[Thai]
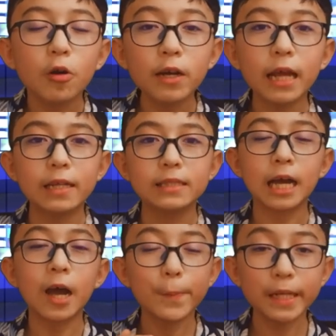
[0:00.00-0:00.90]
คุณเนี่ย
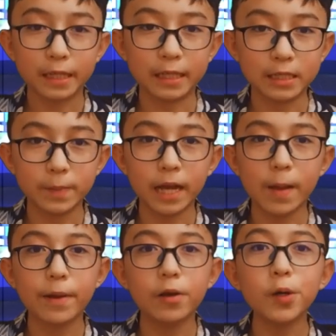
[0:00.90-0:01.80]
จะเข้าไปถึงแล้วใช่ไหมค
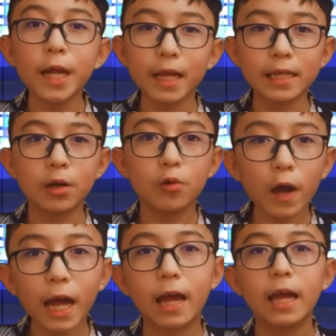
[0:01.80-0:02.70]
รับแล้วคุณเนี่ยอยาก
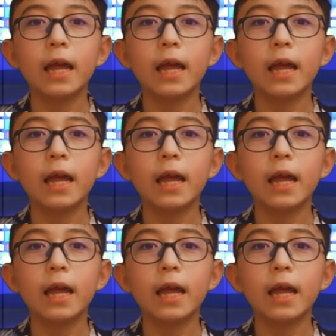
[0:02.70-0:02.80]
รู้ว่า